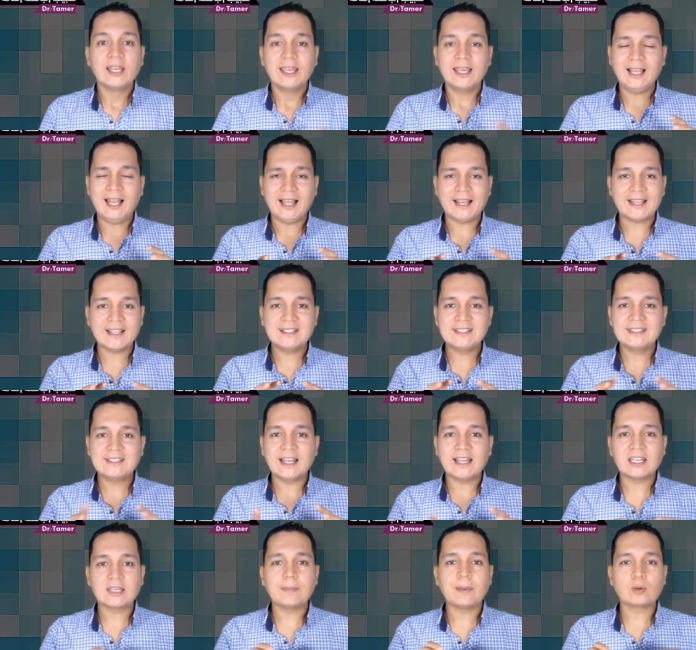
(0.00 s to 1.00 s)
الحاجات دي
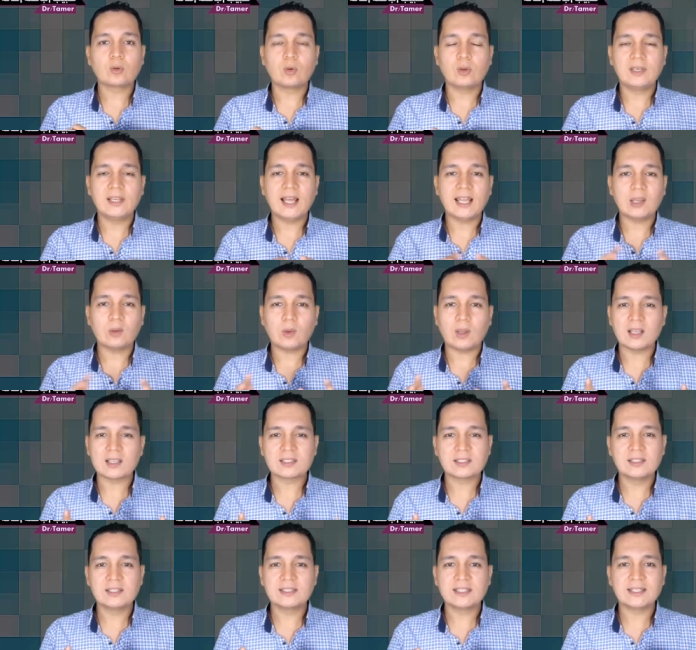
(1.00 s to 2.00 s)
تقريبا كلها لو
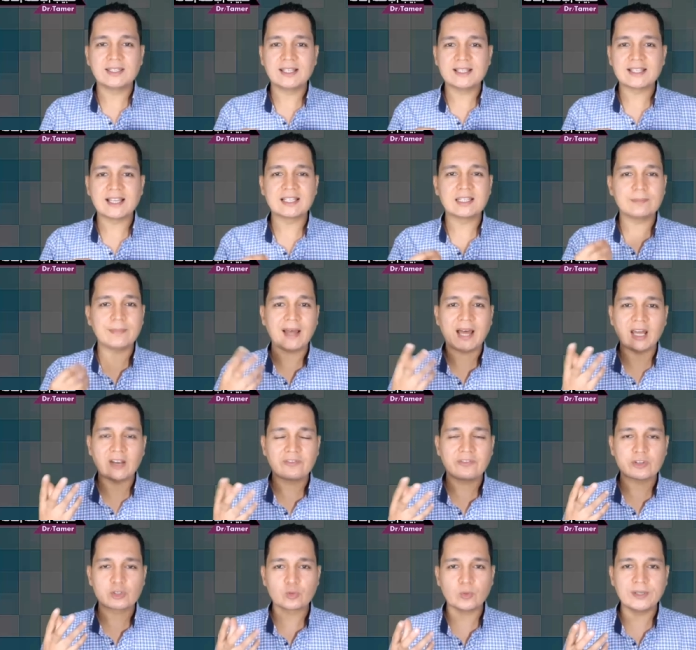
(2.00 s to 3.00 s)
حصلت الناس هتبقى
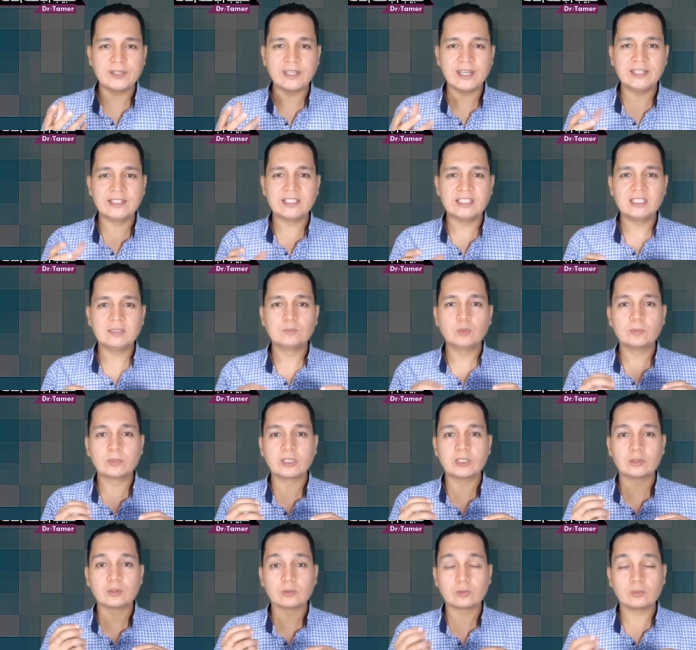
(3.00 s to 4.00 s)
عارفه شويه ان دي
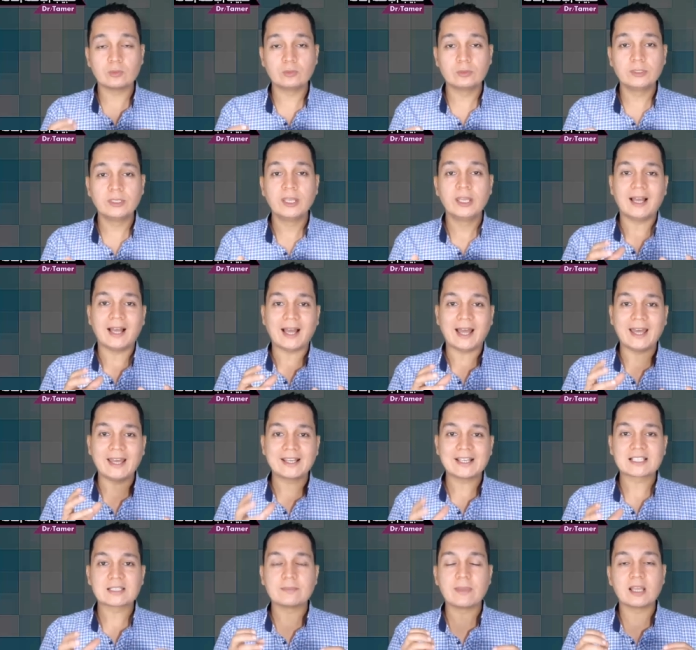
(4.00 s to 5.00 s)
ممكن تكون
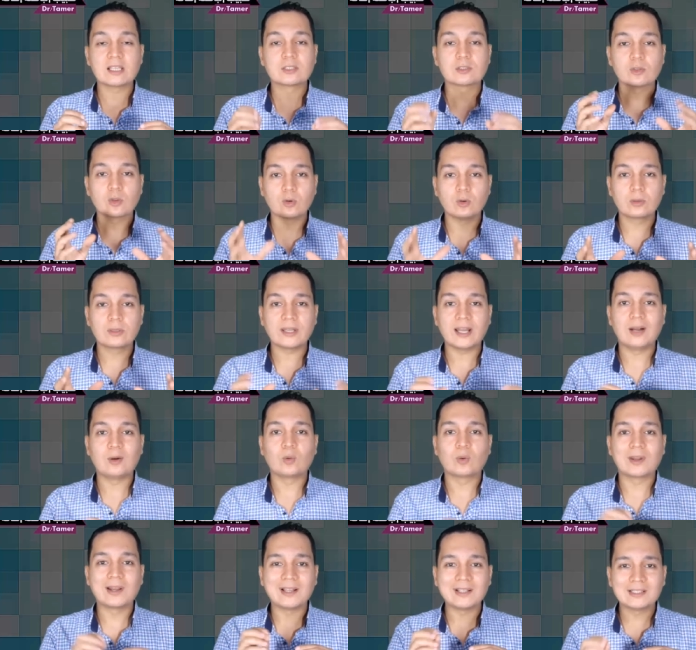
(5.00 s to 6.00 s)
حاجه اسمها ستروك
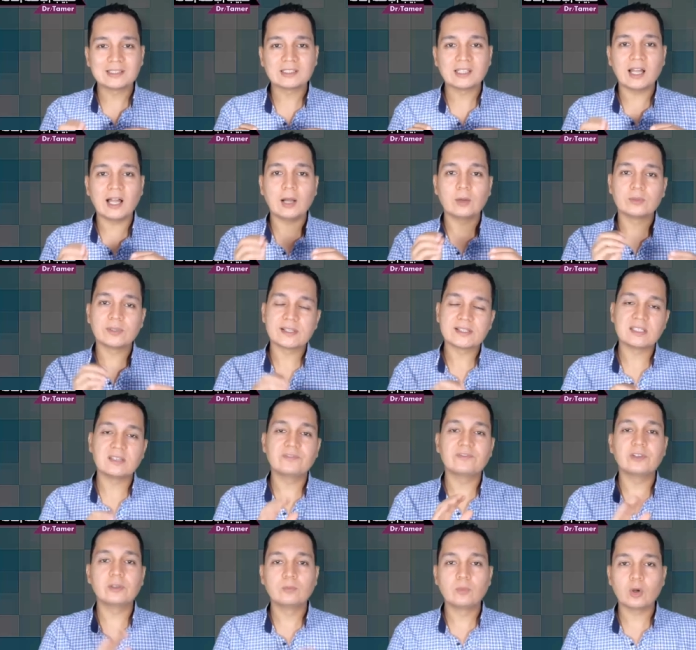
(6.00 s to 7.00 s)
او جلطه او
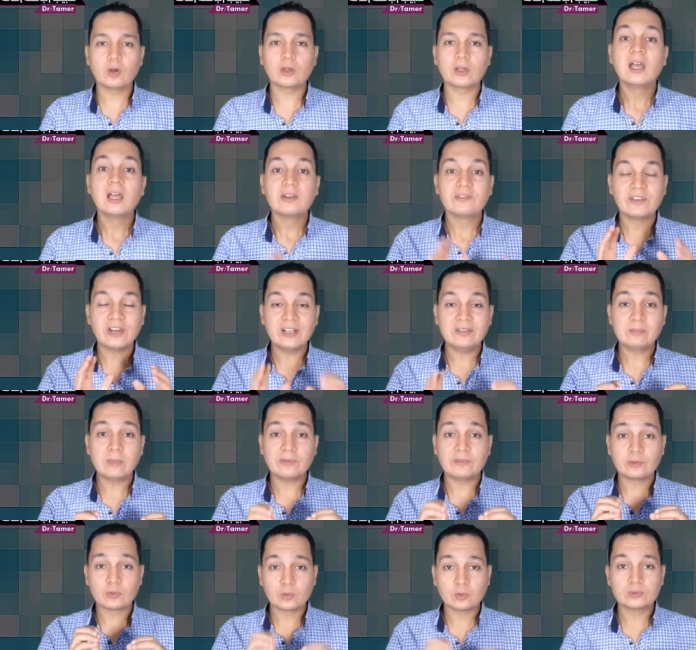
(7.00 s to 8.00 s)
نزيف في المخ
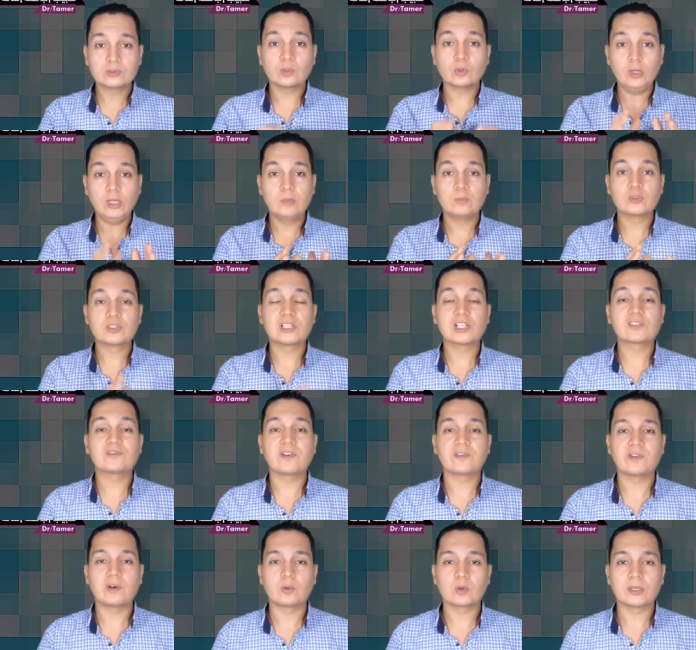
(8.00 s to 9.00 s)
فالمفروض تروح
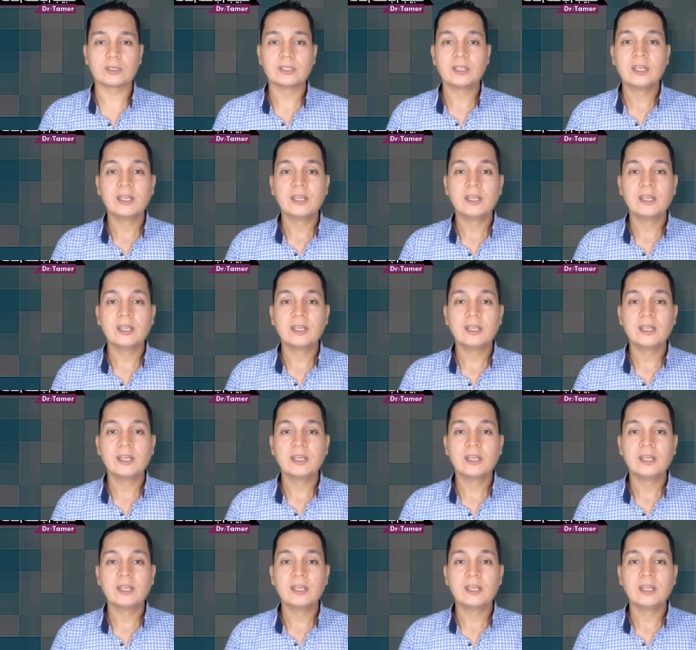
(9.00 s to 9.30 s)
المستشفى فورا